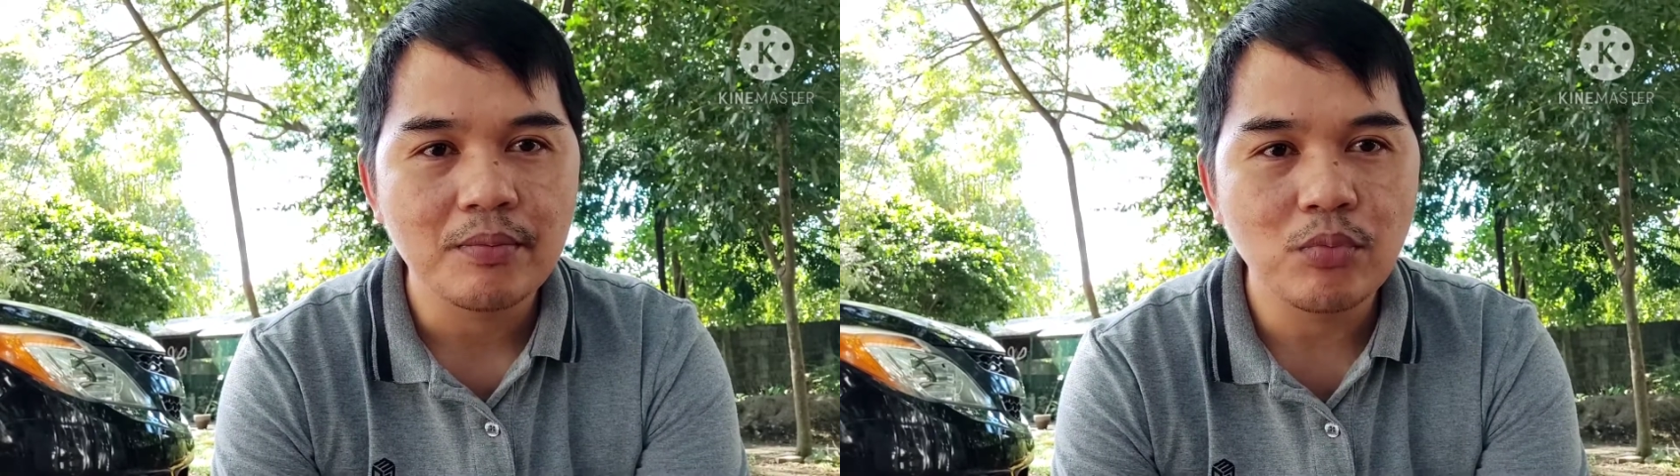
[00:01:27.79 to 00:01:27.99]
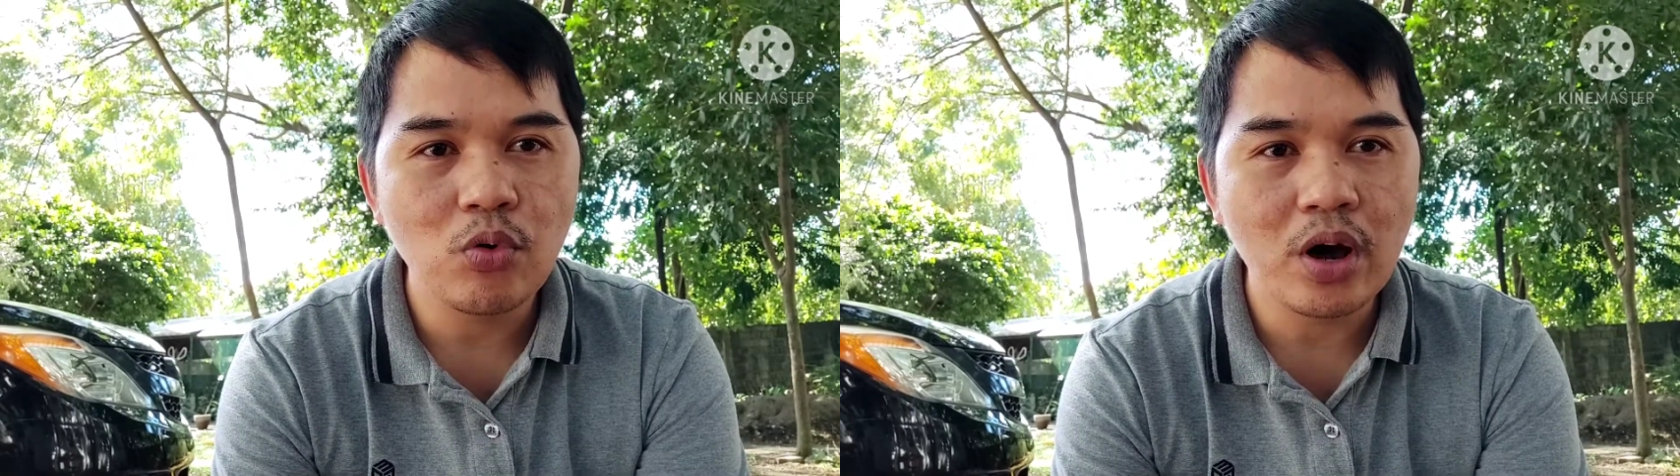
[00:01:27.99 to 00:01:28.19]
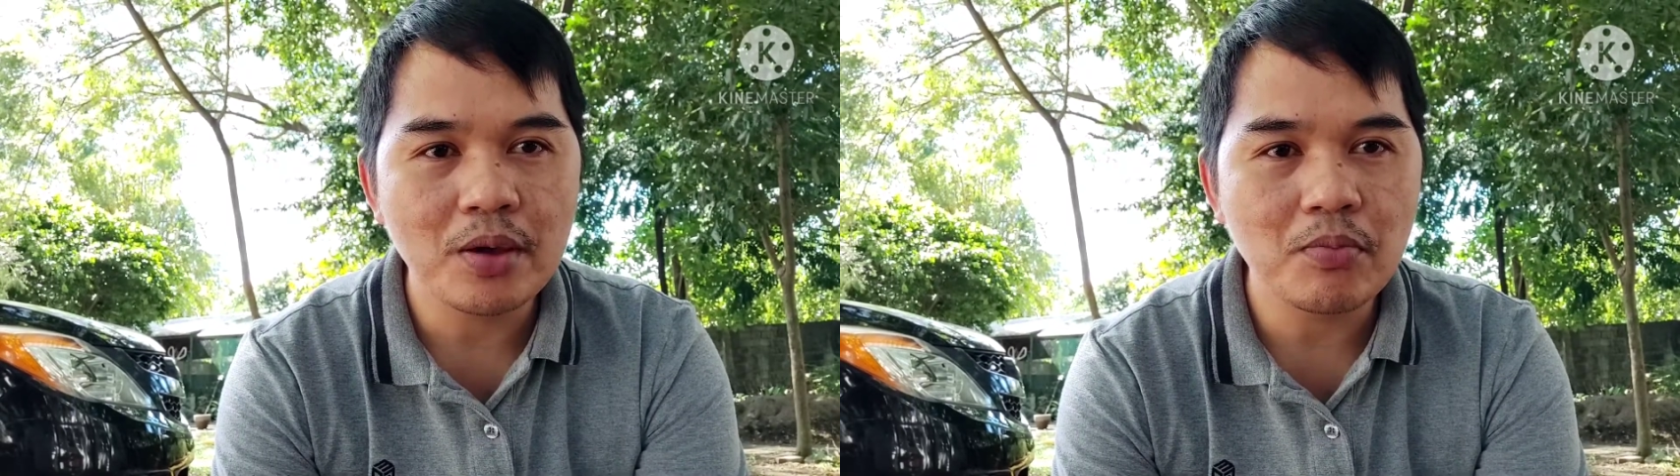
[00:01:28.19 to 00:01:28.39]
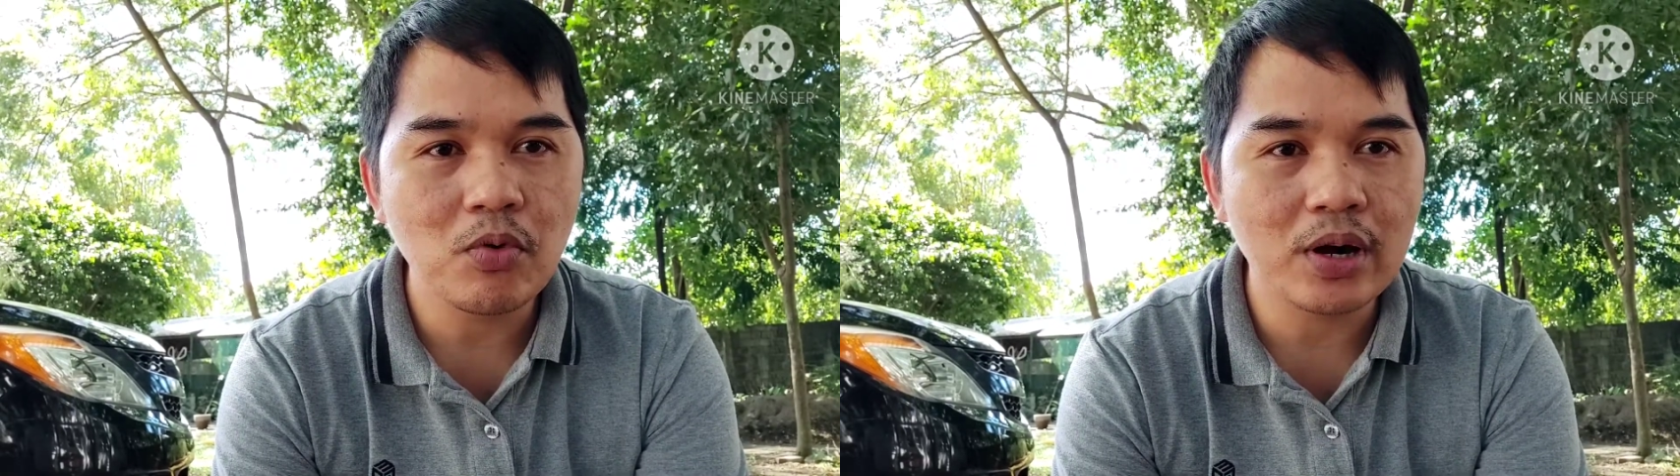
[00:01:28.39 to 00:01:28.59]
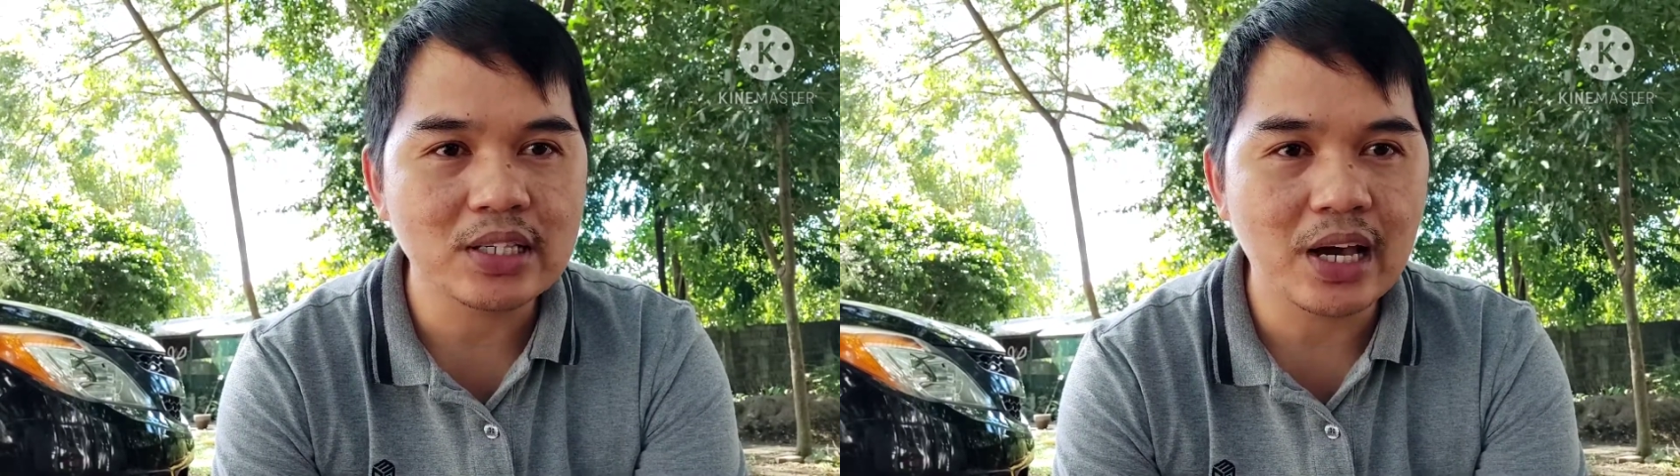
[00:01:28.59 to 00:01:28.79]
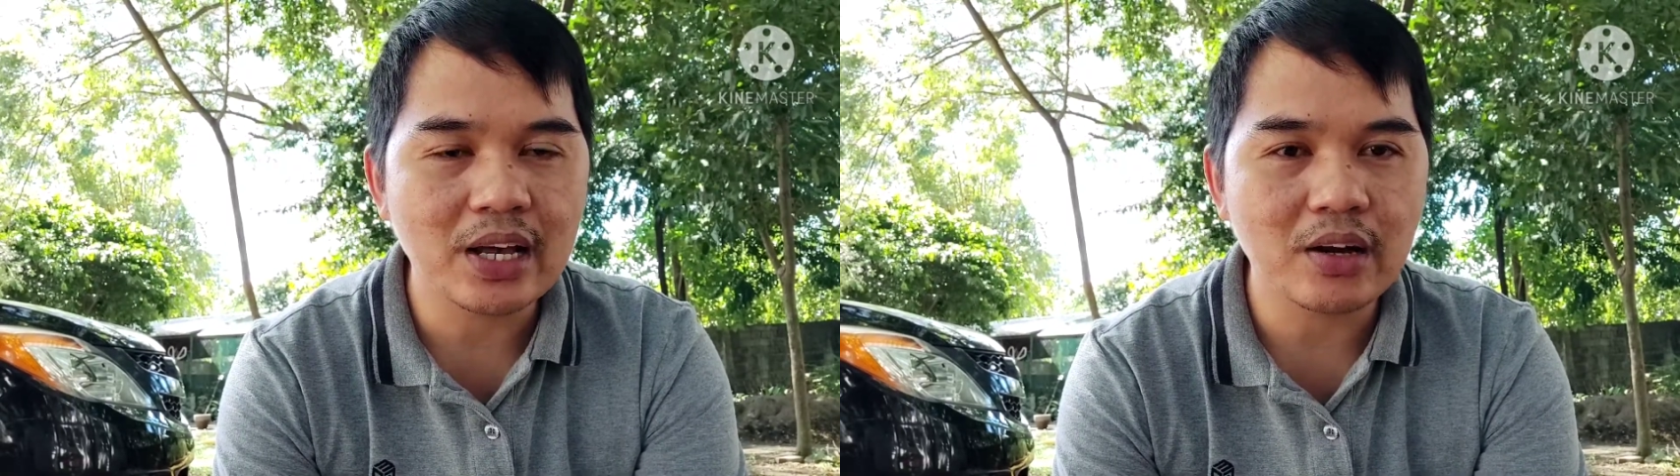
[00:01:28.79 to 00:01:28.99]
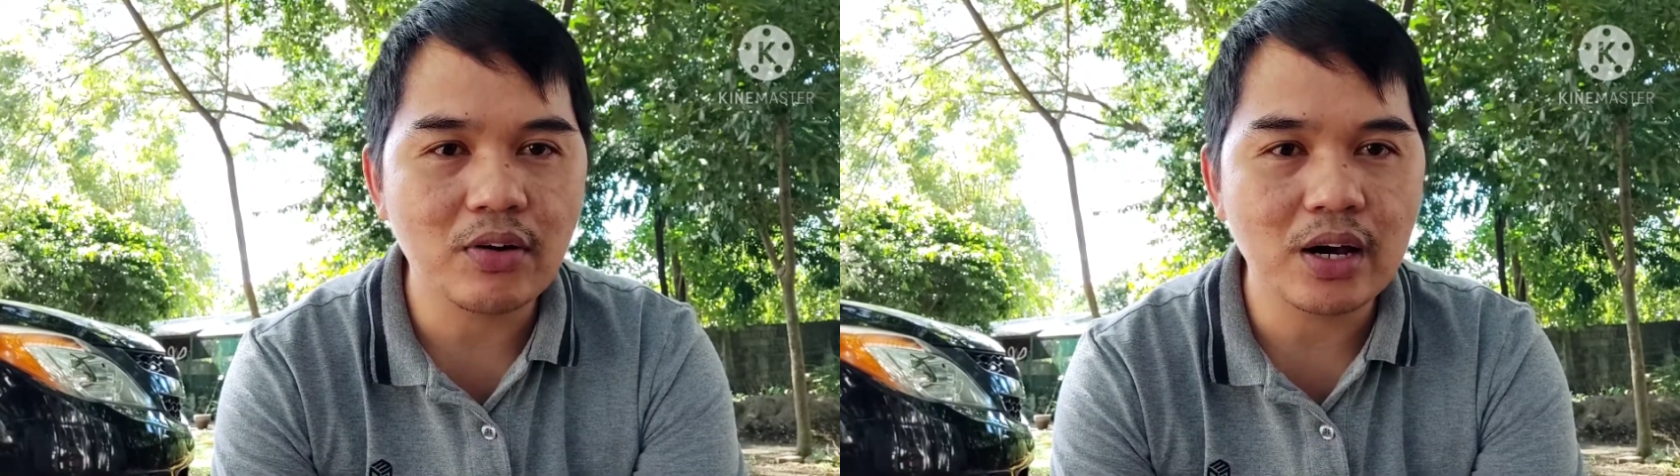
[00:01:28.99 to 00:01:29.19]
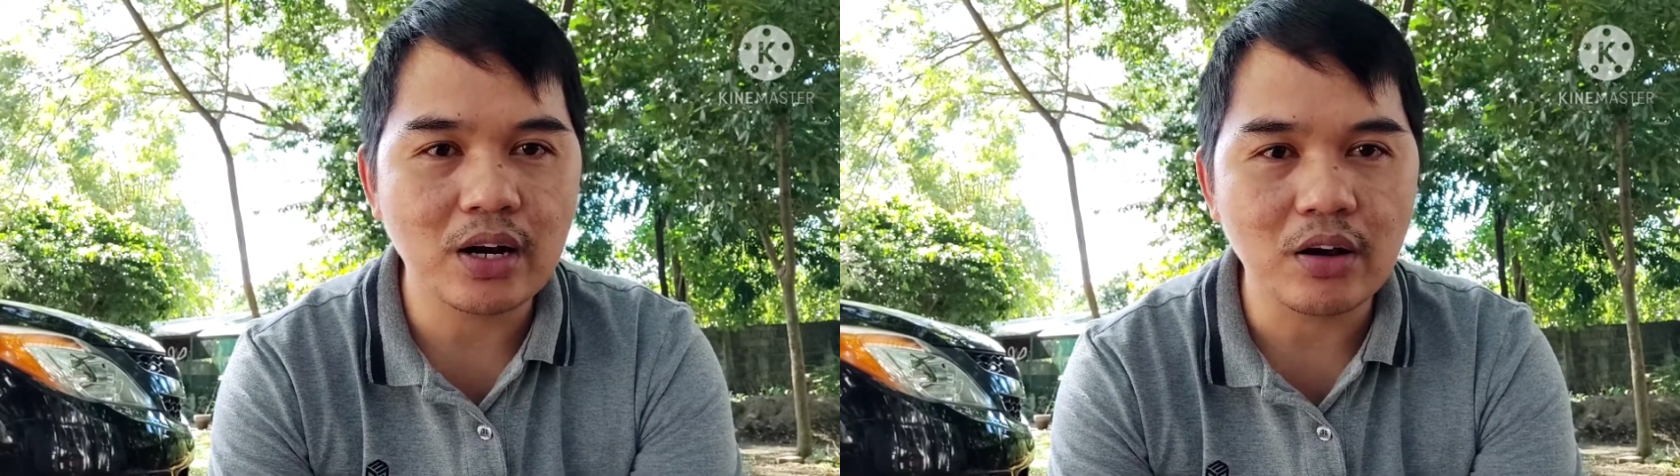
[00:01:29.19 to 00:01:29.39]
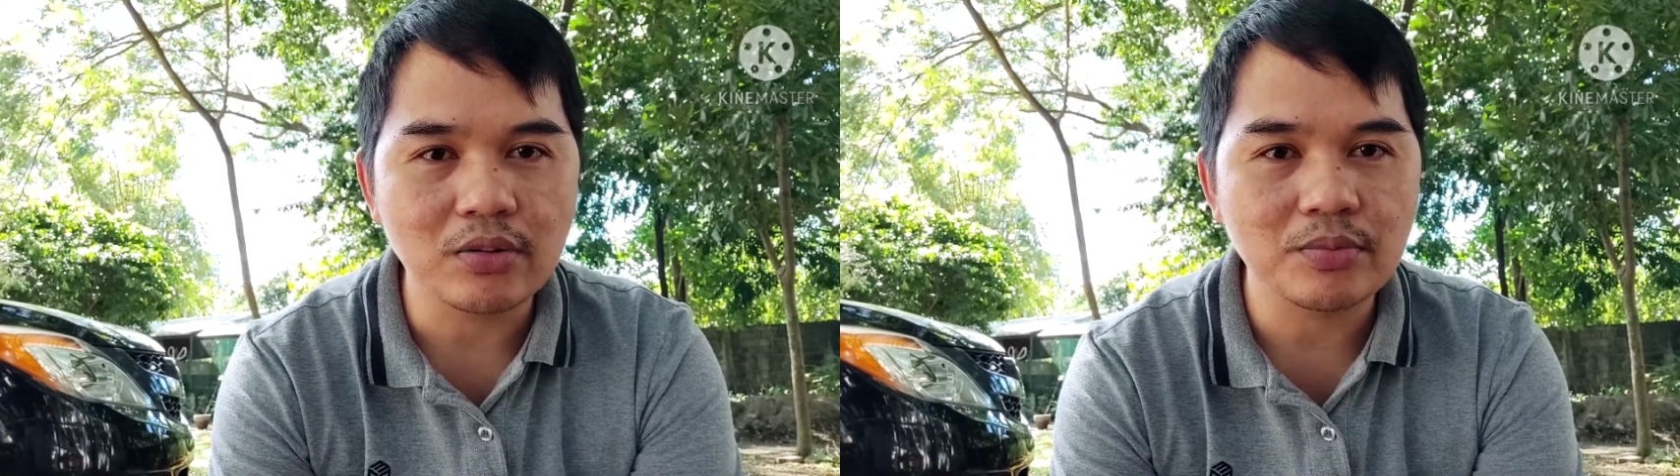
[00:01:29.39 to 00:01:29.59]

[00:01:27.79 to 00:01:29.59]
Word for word: buhay-buhay sa araw-araw.